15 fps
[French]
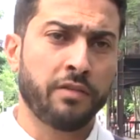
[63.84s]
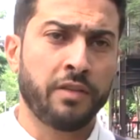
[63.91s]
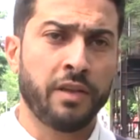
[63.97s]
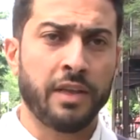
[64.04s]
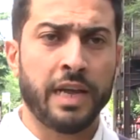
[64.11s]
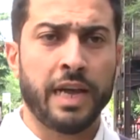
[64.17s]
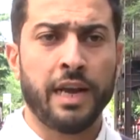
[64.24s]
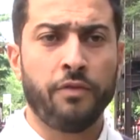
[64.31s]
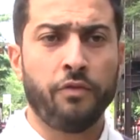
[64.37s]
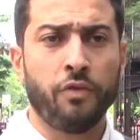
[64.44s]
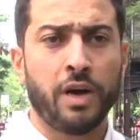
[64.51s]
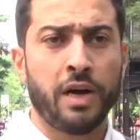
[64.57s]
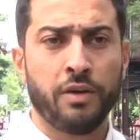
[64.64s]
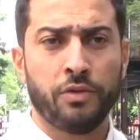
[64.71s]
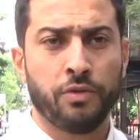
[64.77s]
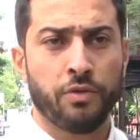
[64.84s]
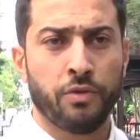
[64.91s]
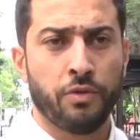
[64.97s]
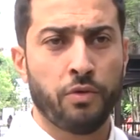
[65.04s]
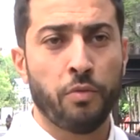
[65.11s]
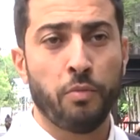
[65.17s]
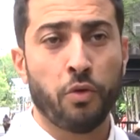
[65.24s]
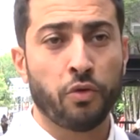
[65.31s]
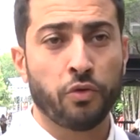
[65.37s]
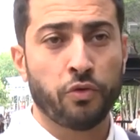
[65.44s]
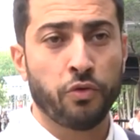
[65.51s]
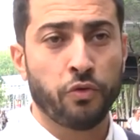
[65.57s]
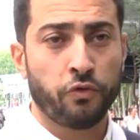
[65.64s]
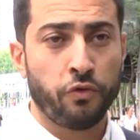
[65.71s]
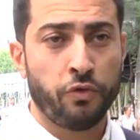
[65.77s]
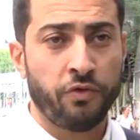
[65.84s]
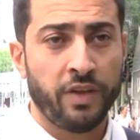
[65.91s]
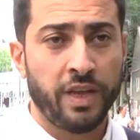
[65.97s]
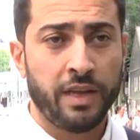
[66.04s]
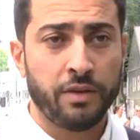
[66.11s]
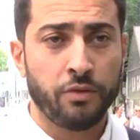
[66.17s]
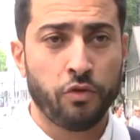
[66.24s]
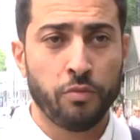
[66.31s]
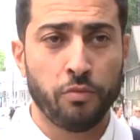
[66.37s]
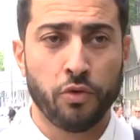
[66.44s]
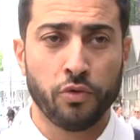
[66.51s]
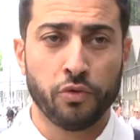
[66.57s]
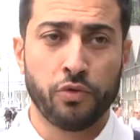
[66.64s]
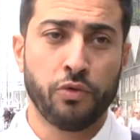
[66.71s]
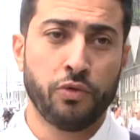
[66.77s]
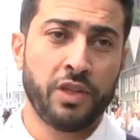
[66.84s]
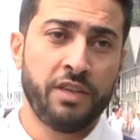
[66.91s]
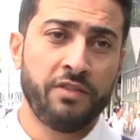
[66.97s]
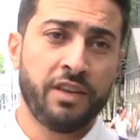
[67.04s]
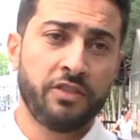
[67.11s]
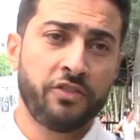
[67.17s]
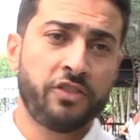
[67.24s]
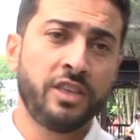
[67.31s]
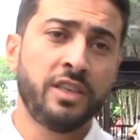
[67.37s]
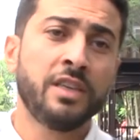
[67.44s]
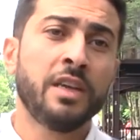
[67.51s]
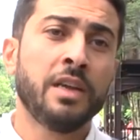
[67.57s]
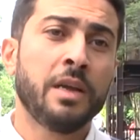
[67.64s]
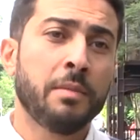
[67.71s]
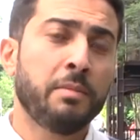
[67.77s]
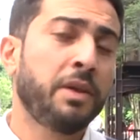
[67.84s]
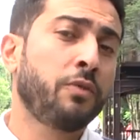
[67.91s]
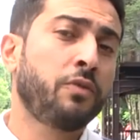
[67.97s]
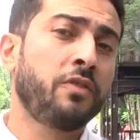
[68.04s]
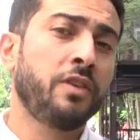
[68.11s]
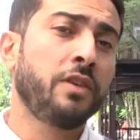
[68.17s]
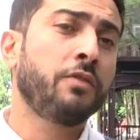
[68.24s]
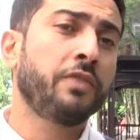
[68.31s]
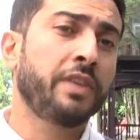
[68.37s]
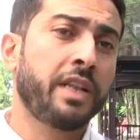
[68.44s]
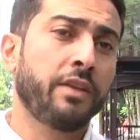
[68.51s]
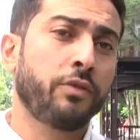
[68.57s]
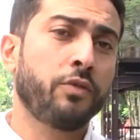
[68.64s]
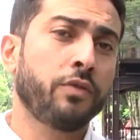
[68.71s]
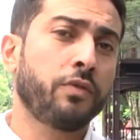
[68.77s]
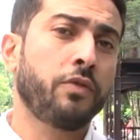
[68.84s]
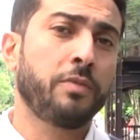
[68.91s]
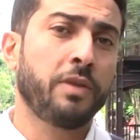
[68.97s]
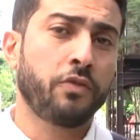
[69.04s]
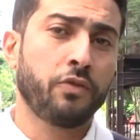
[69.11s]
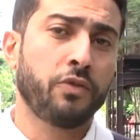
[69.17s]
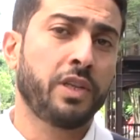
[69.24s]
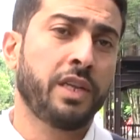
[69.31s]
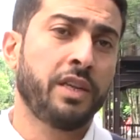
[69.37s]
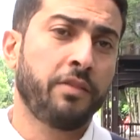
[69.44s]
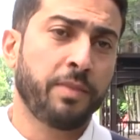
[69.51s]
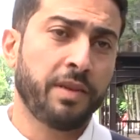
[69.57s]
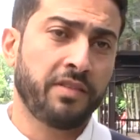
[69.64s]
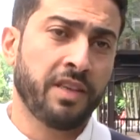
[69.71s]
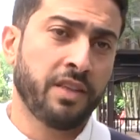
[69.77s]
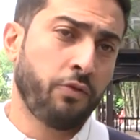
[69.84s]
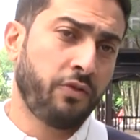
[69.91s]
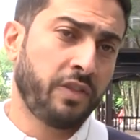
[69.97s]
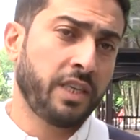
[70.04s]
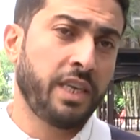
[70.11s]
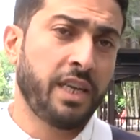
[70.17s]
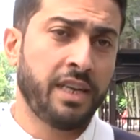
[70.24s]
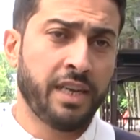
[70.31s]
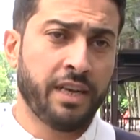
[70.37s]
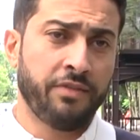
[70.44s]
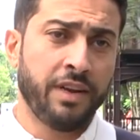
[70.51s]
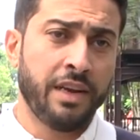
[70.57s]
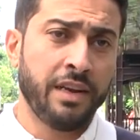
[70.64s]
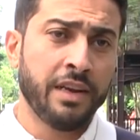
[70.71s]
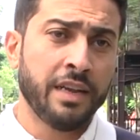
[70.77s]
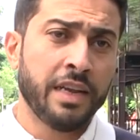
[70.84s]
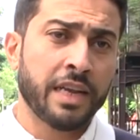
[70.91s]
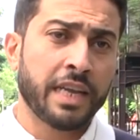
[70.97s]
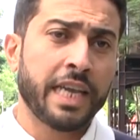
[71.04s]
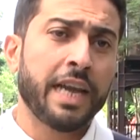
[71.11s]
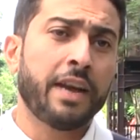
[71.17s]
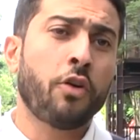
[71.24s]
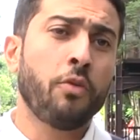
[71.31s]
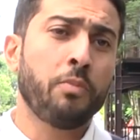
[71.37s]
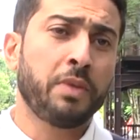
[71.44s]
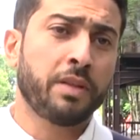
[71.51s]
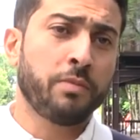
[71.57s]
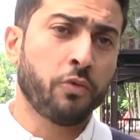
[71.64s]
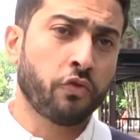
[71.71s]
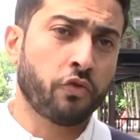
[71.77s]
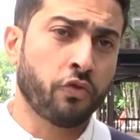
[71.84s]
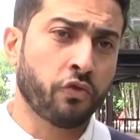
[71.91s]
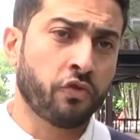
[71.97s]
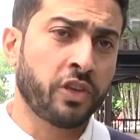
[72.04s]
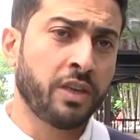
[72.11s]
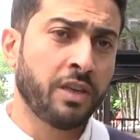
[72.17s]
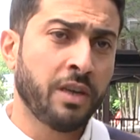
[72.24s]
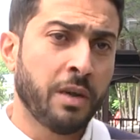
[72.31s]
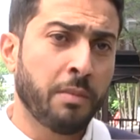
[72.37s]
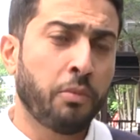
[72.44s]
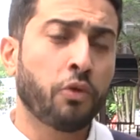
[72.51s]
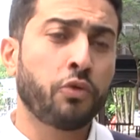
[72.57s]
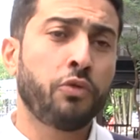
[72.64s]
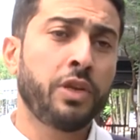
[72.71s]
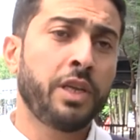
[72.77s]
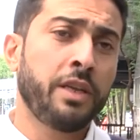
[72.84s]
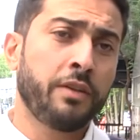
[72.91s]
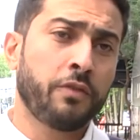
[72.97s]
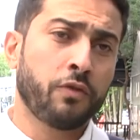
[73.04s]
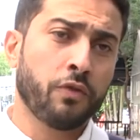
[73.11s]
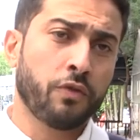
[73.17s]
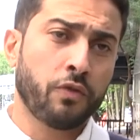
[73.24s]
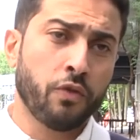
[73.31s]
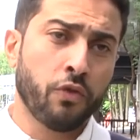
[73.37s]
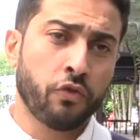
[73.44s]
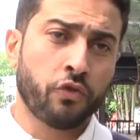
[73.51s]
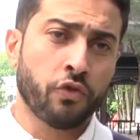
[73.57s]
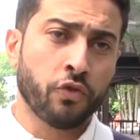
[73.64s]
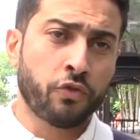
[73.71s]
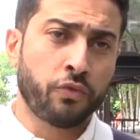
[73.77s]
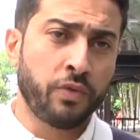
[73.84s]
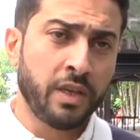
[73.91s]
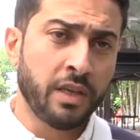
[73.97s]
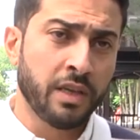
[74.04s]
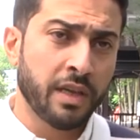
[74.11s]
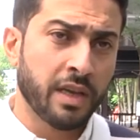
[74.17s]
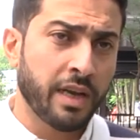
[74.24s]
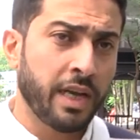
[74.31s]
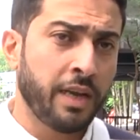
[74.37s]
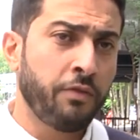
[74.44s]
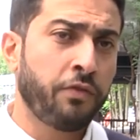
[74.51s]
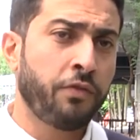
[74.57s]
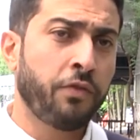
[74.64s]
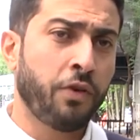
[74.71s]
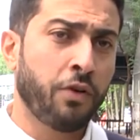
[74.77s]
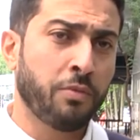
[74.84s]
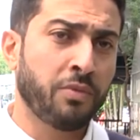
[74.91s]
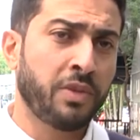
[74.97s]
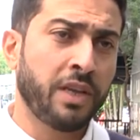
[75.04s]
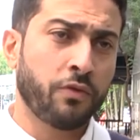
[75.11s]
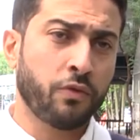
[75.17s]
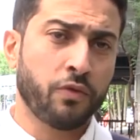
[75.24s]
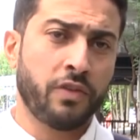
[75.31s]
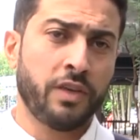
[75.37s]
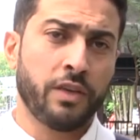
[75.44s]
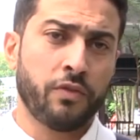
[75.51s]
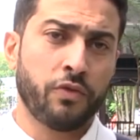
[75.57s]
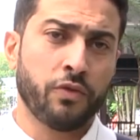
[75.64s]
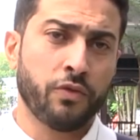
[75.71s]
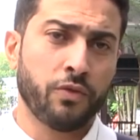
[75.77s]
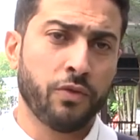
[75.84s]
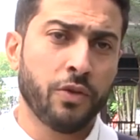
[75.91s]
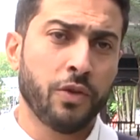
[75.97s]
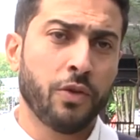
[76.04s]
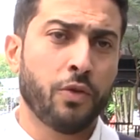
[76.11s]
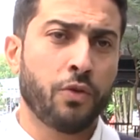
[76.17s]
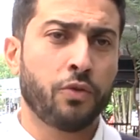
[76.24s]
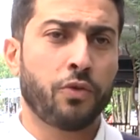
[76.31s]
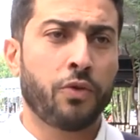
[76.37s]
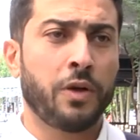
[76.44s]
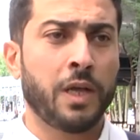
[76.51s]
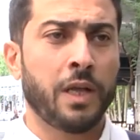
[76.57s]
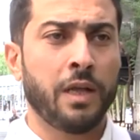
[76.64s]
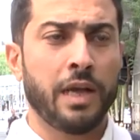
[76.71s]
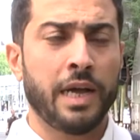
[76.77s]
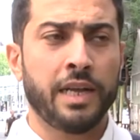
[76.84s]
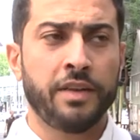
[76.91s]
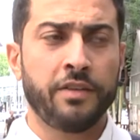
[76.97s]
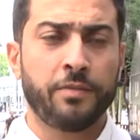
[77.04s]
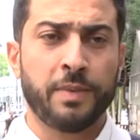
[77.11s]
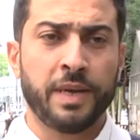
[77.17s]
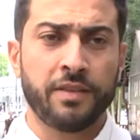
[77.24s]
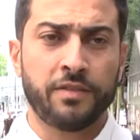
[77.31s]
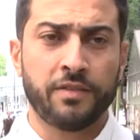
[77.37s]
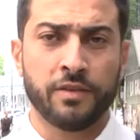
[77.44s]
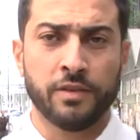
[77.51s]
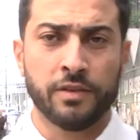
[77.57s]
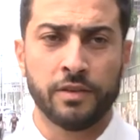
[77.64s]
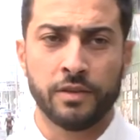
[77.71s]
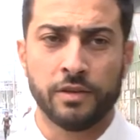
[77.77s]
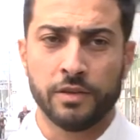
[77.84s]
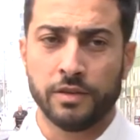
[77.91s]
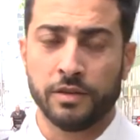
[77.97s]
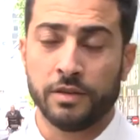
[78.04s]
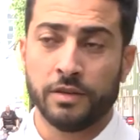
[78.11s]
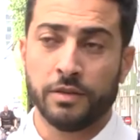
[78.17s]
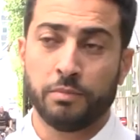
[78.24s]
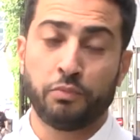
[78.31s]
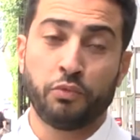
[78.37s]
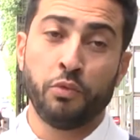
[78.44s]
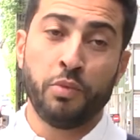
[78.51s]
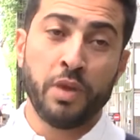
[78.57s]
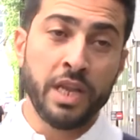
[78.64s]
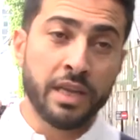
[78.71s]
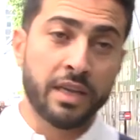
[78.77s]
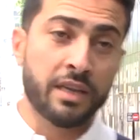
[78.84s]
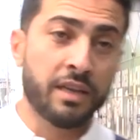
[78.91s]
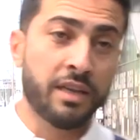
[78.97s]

C'est à la fois le, monde de Jules Verne, le monde des Vinci, mais aussi en fait la transformation d'un espace industriel naval qui a complètement changé pour donner naissance aujourd'hui à une forme d'association entre un, espace euh, euh, public